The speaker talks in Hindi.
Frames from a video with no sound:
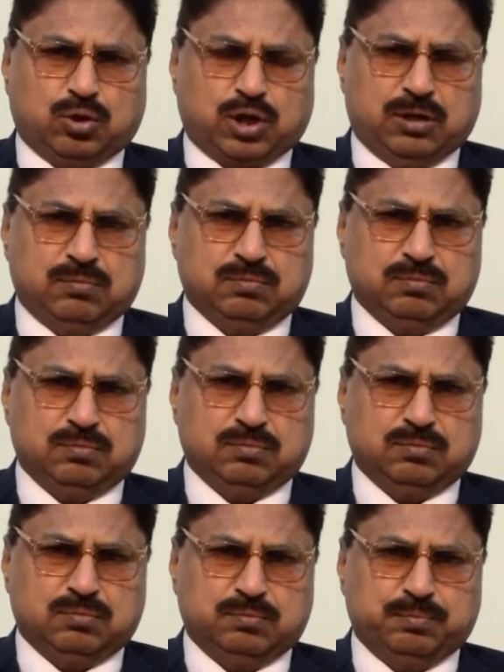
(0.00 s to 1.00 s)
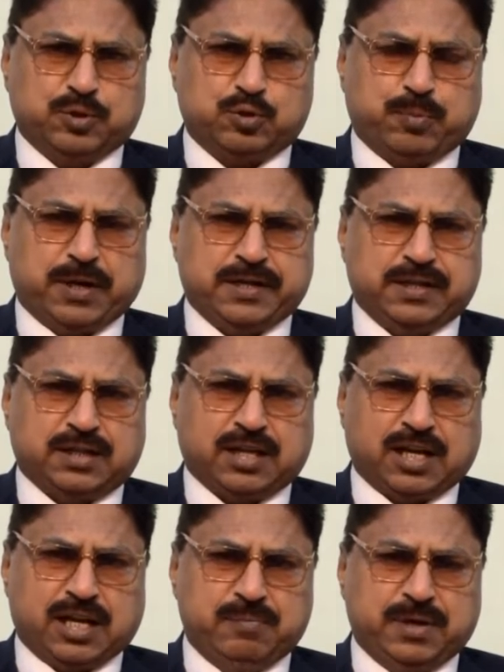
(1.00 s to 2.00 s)
और हम पीस पार्टी
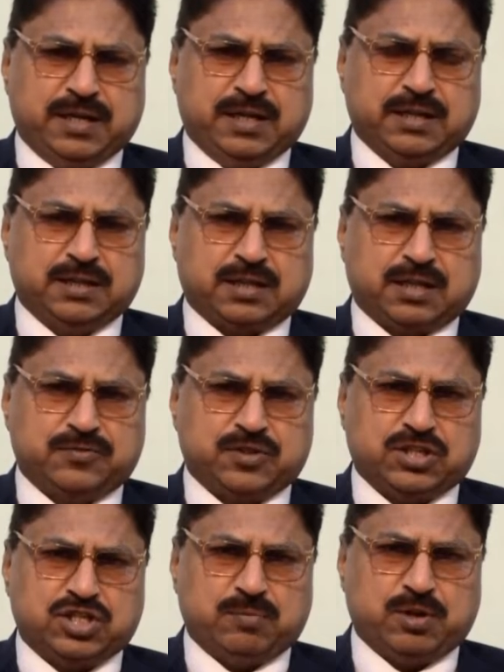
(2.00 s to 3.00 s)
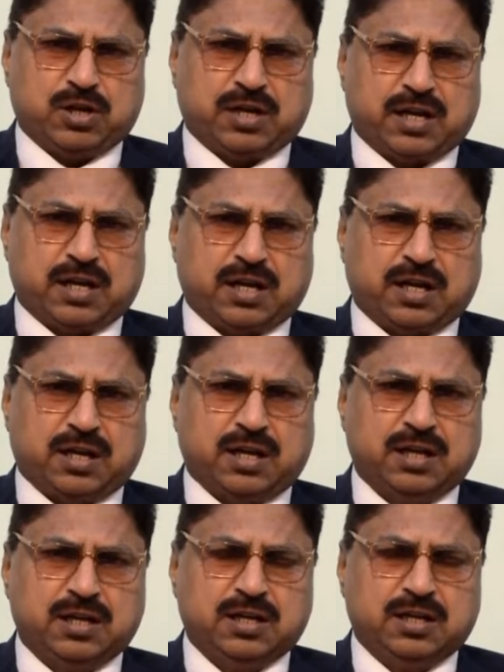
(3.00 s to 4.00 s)
के एमएनए की तरफ से जमा कराए
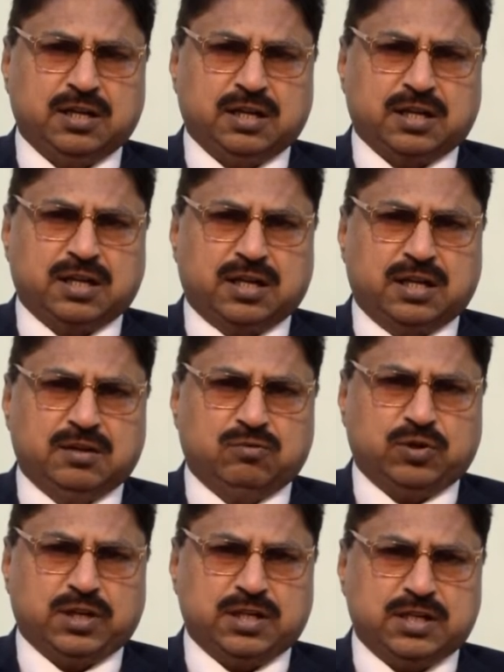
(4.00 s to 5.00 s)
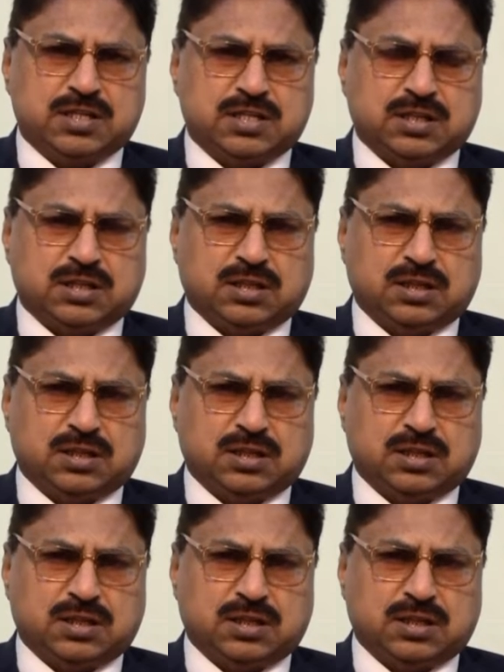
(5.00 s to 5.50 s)
गए हुए इस